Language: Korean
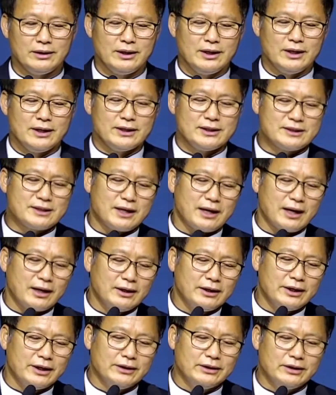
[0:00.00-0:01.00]
이스라엘
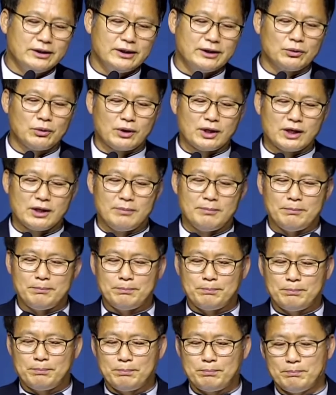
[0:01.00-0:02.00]
여인들이 노래를
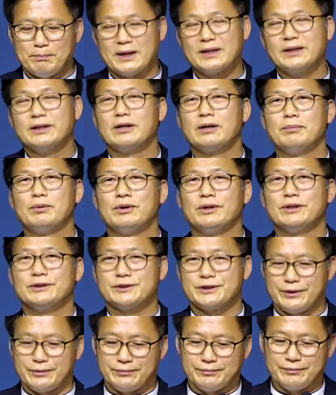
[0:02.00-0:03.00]
만들어
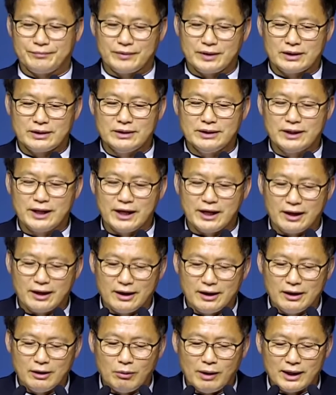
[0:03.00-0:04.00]
불렀어요. 그게
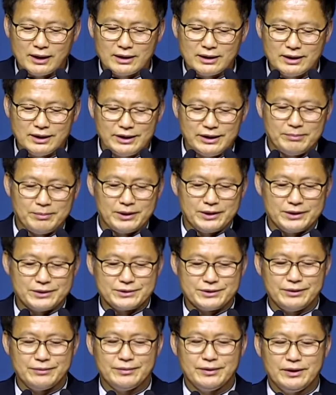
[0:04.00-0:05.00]
화근이 돼
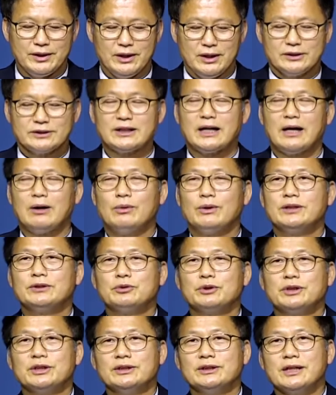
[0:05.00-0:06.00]
버렸어요. 사울이
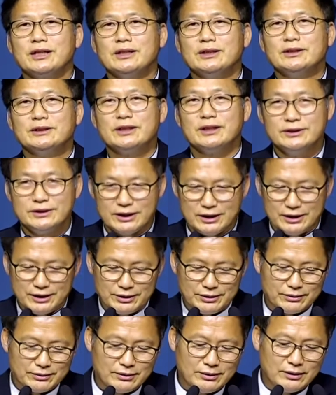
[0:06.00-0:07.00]
죽인 자는
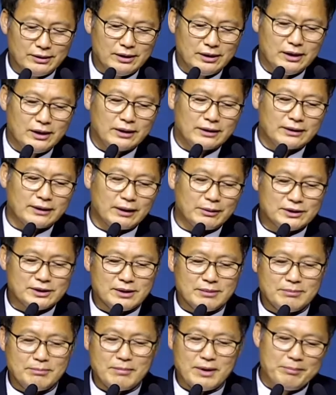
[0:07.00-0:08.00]
천천히요.
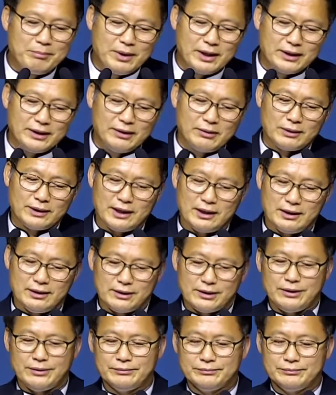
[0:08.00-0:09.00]
다윗은 만만히로다 한 거예요.